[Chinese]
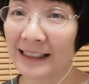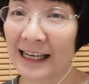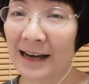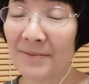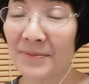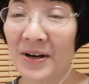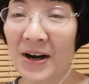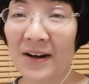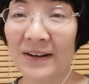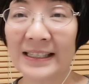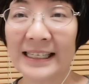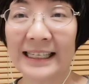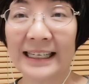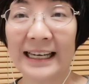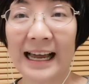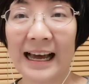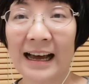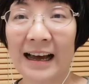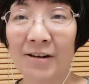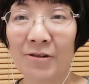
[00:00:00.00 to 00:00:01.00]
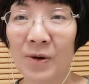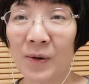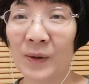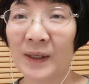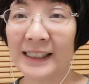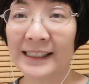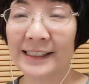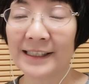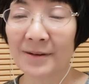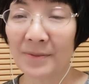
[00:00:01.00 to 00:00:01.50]
见不着你了，我
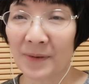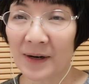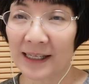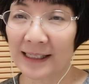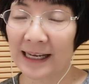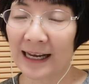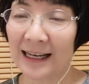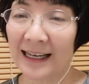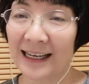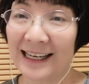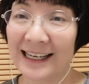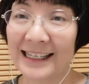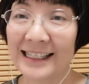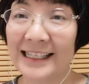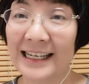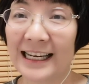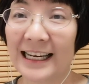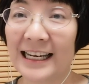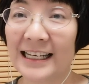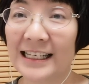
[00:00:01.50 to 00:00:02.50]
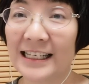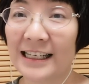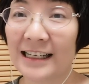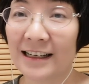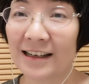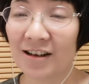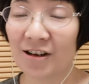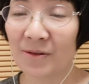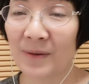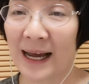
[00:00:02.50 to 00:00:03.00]
会寂寞的。这也
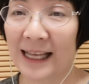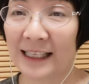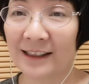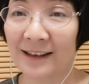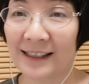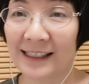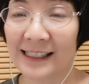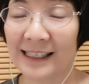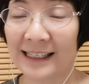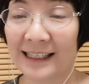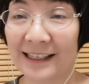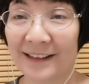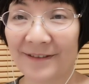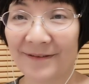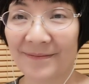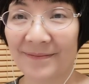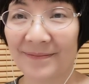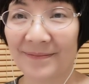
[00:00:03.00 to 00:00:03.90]
是外交辞令。